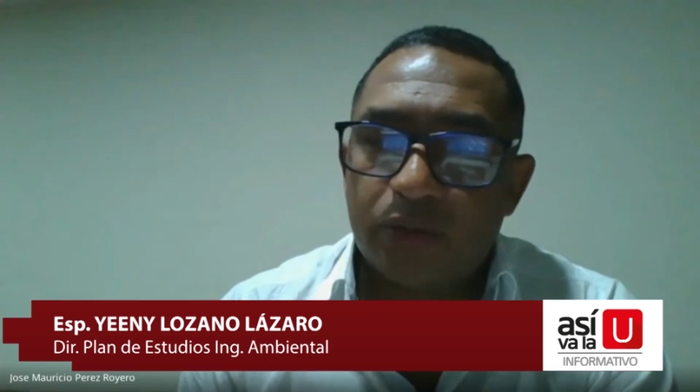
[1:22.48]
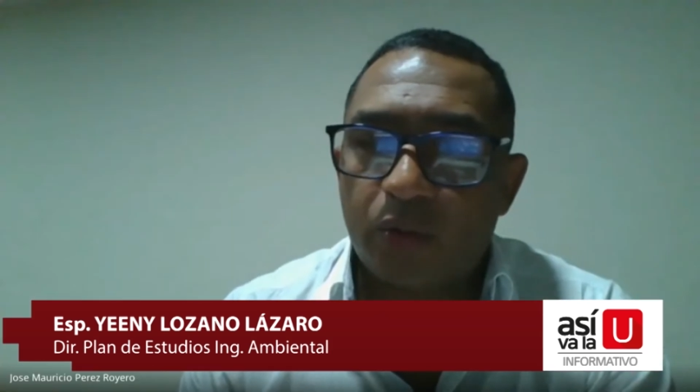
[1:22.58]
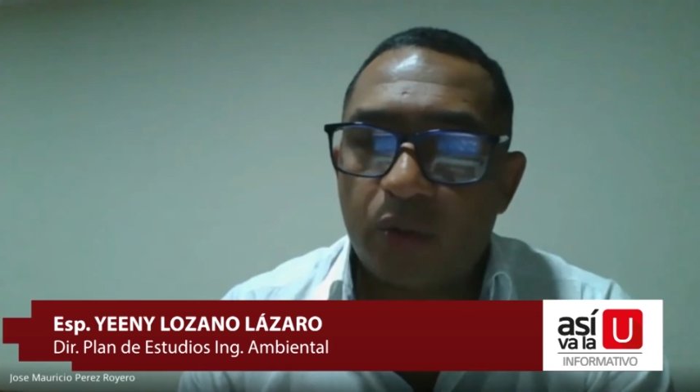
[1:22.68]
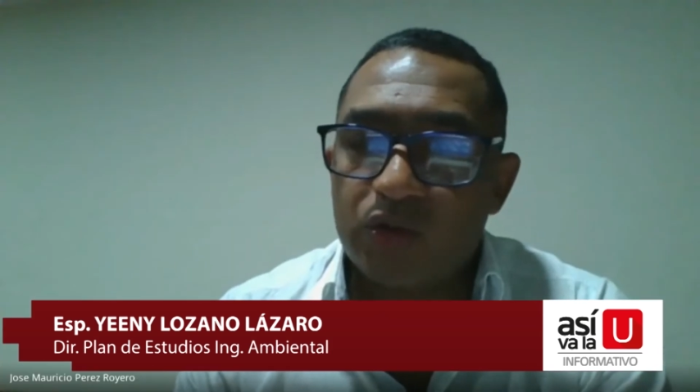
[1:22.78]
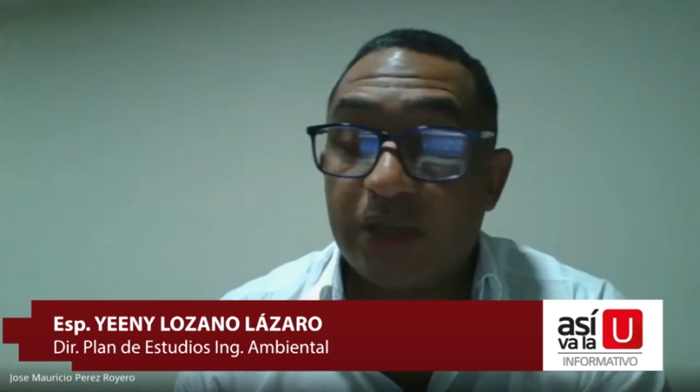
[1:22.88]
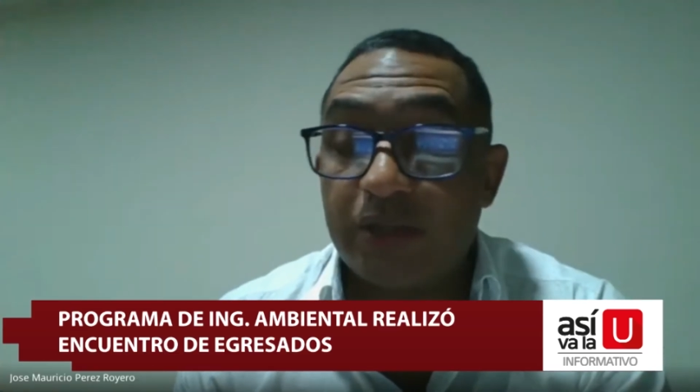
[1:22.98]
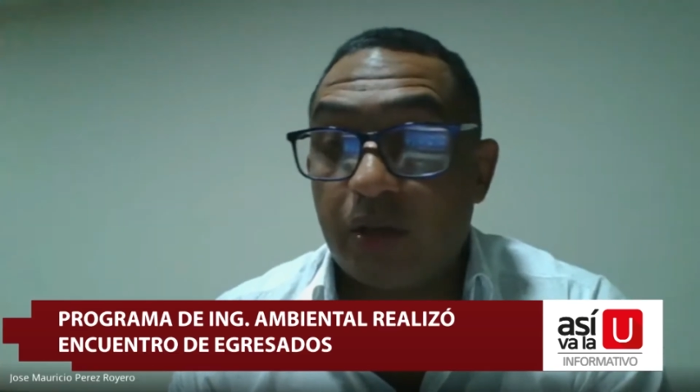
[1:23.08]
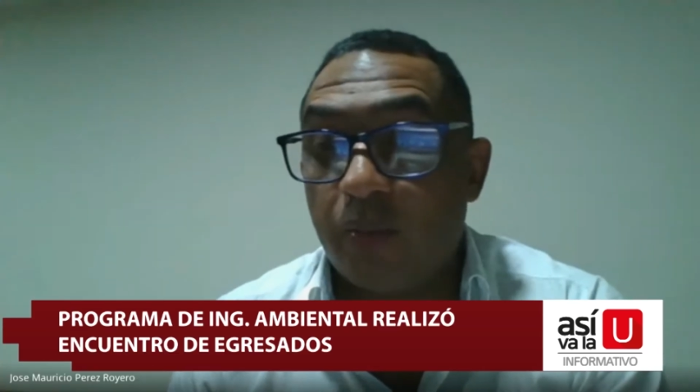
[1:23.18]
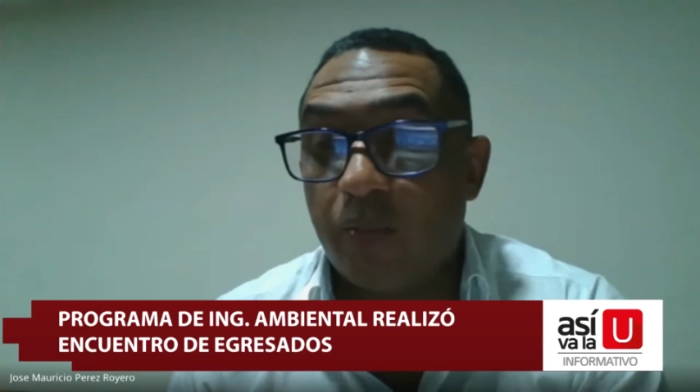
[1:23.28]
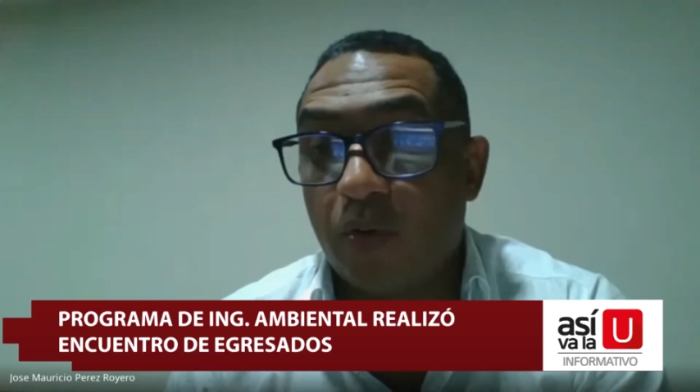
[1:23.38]
tuvimos
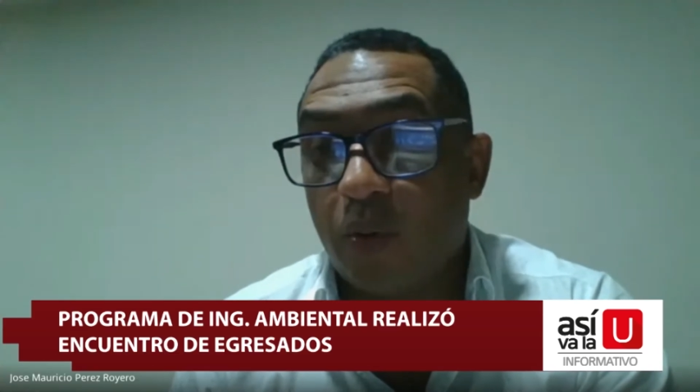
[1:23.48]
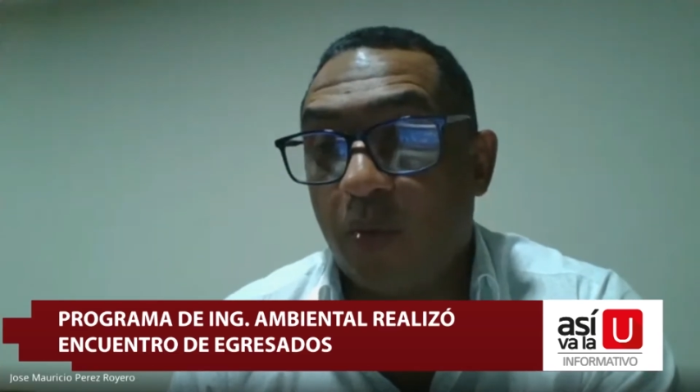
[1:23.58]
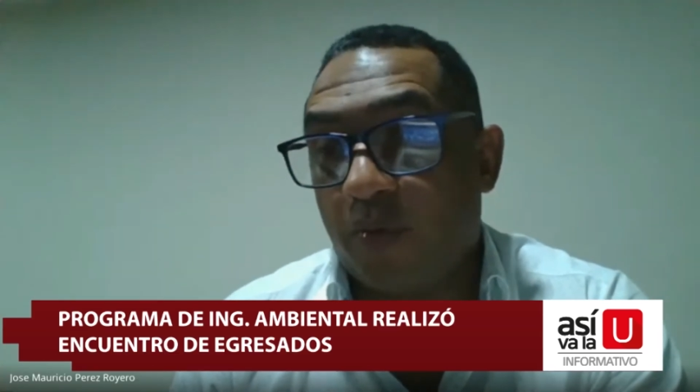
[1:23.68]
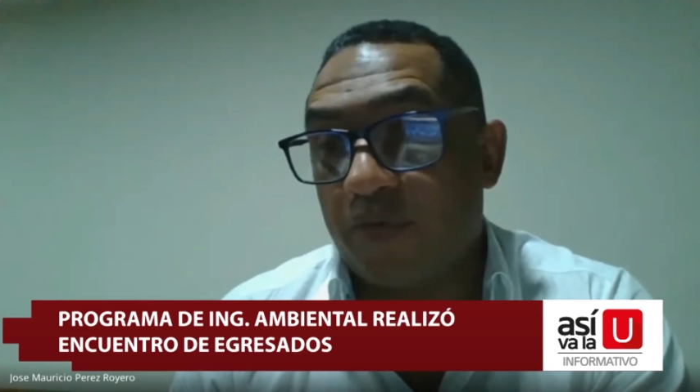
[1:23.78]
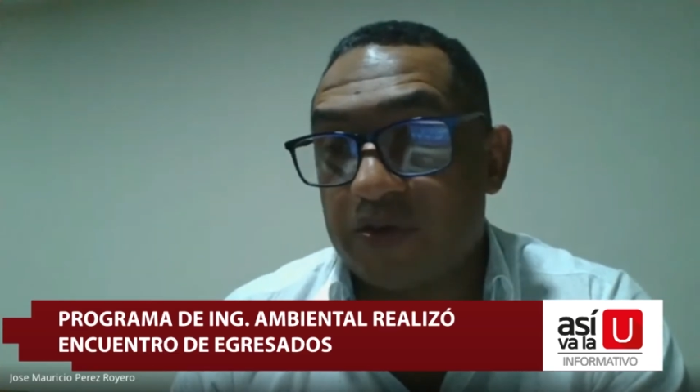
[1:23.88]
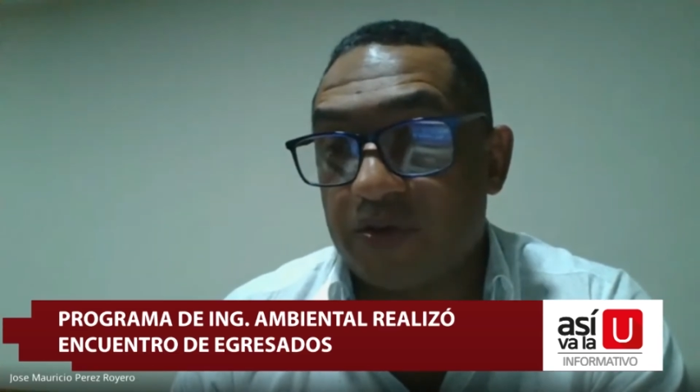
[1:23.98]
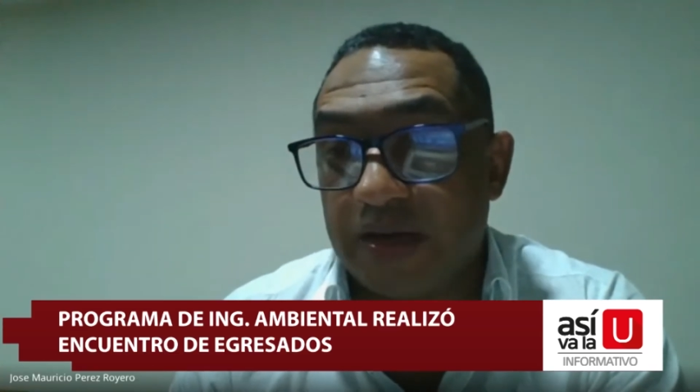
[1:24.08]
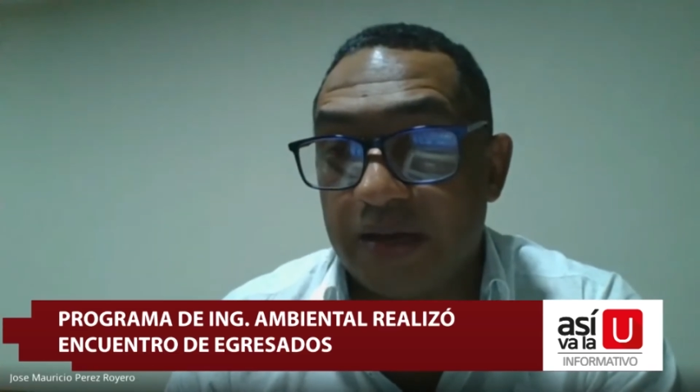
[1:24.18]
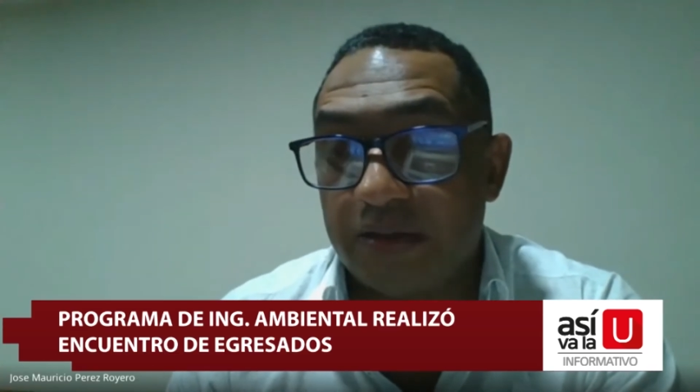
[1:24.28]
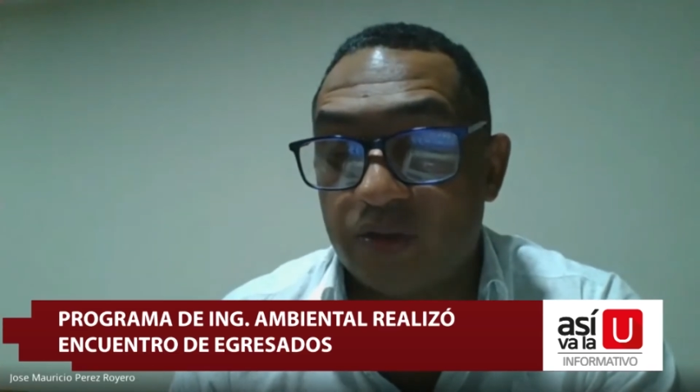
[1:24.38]
un
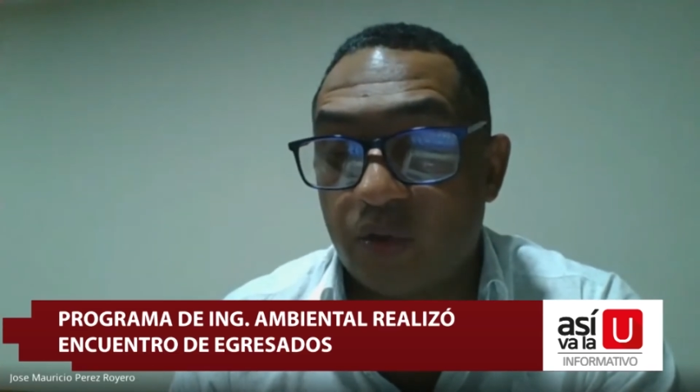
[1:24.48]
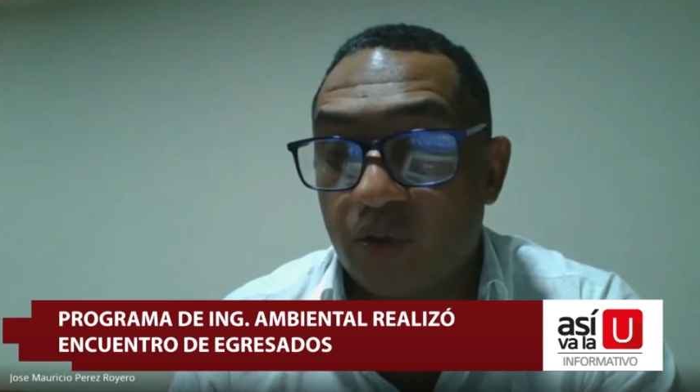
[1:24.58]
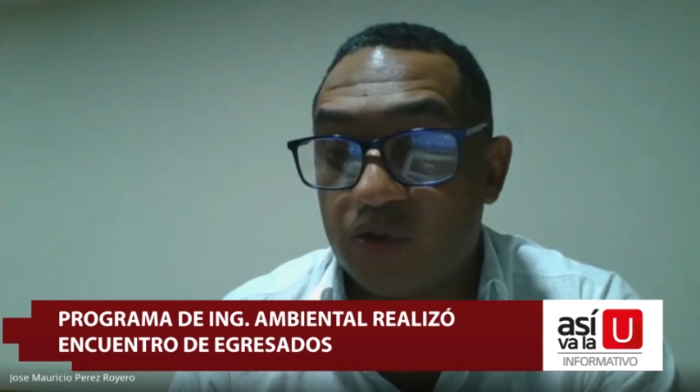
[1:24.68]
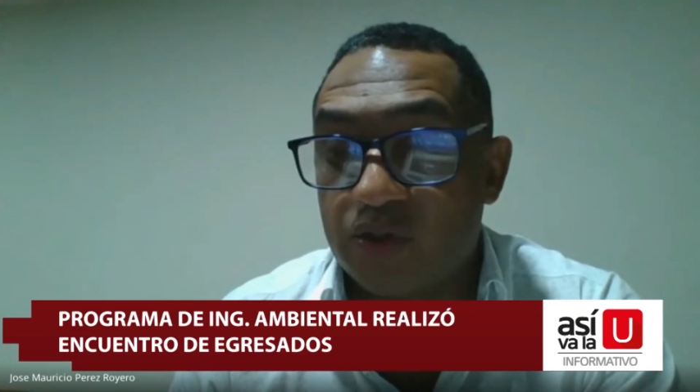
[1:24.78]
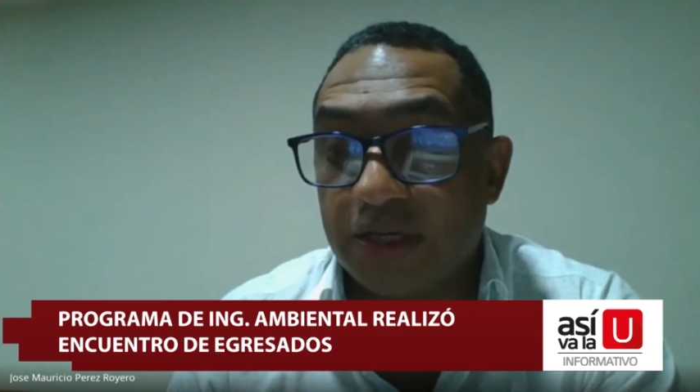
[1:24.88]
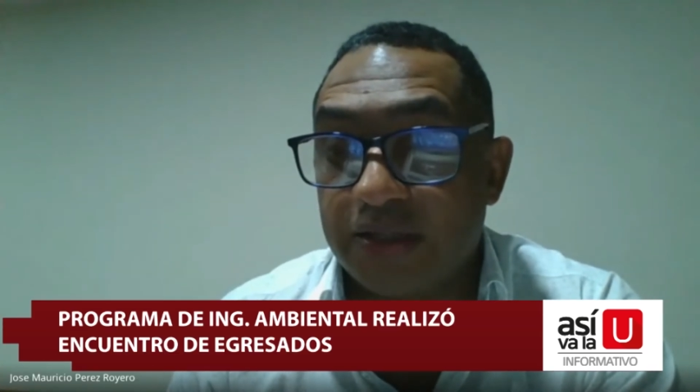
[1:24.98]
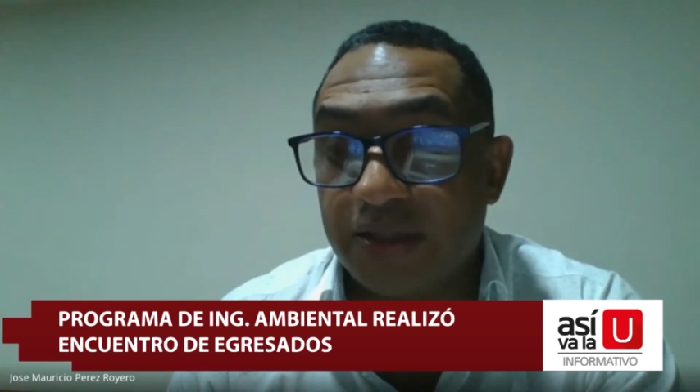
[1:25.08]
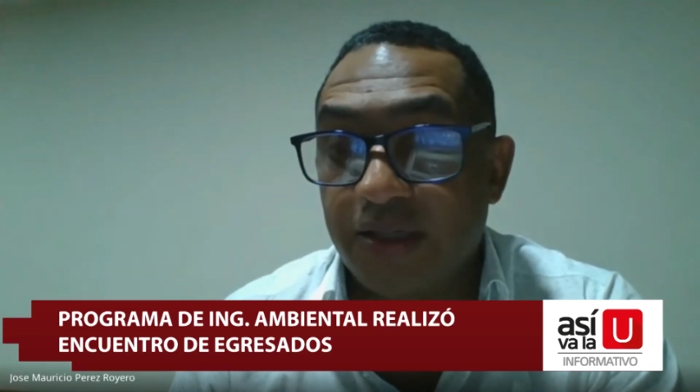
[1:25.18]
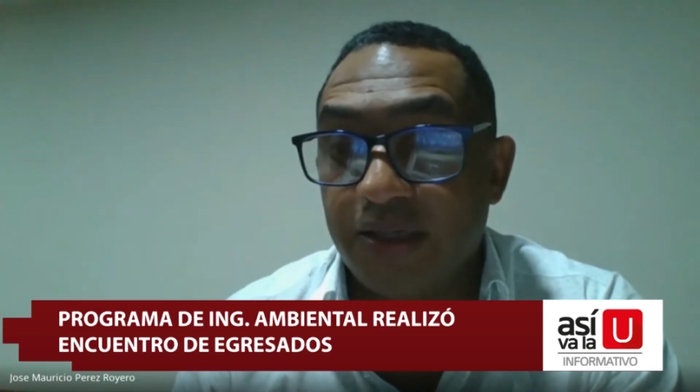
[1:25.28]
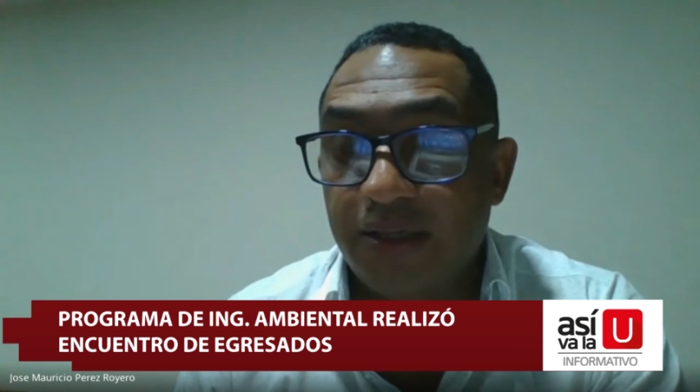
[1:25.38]
psicólogo que nos compartió
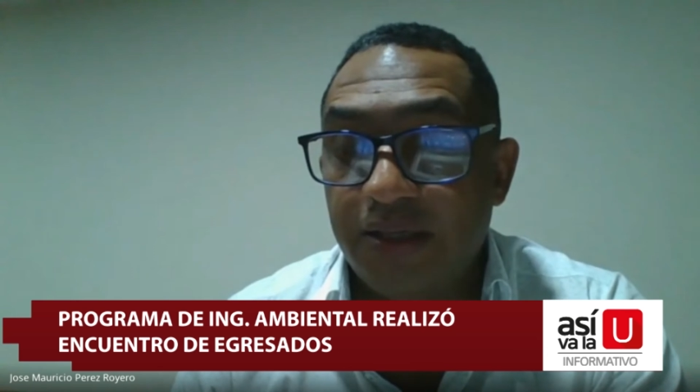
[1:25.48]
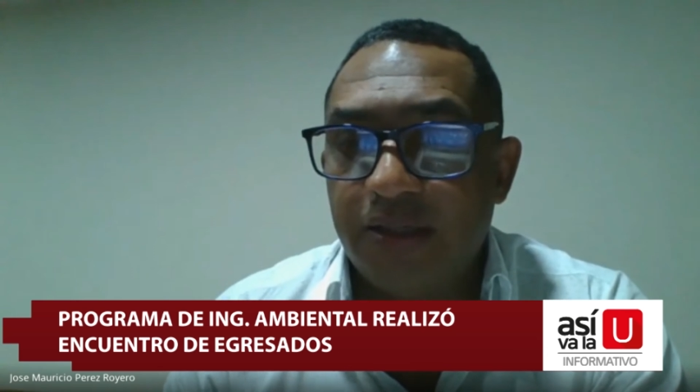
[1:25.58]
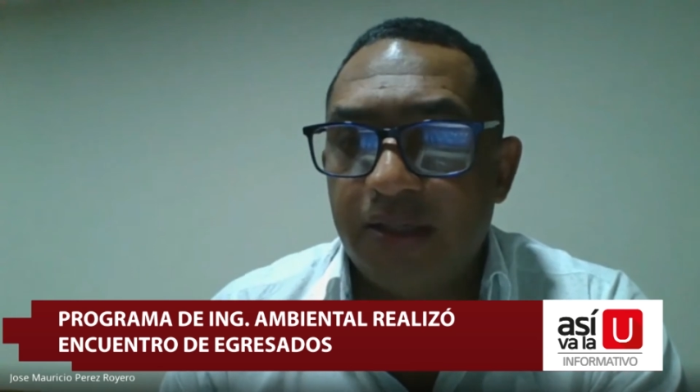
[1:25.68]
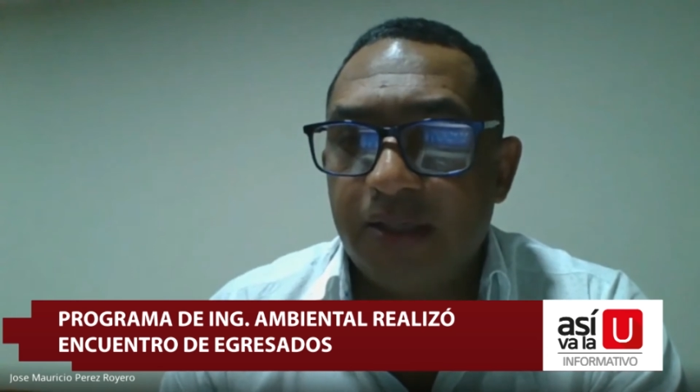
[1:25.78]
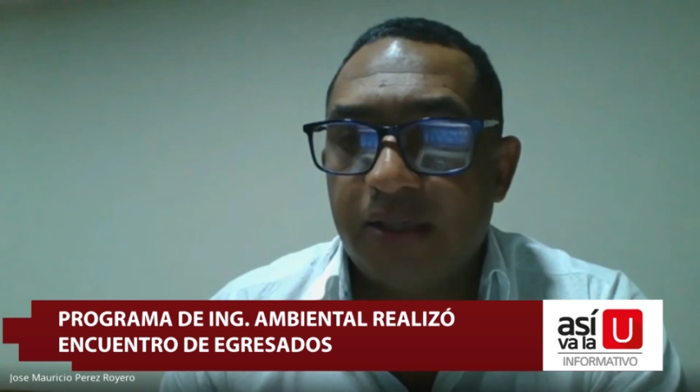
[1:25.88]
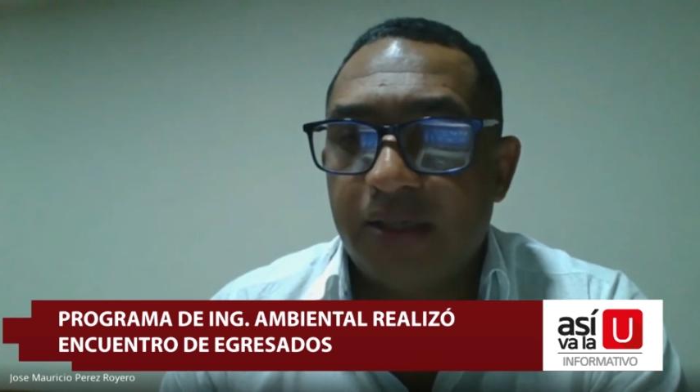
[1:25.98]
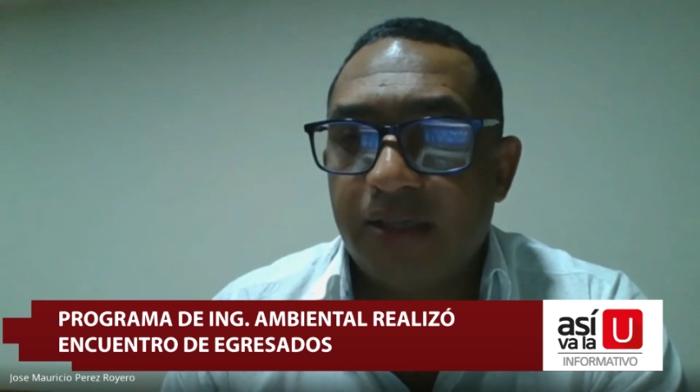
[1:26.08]
una información muy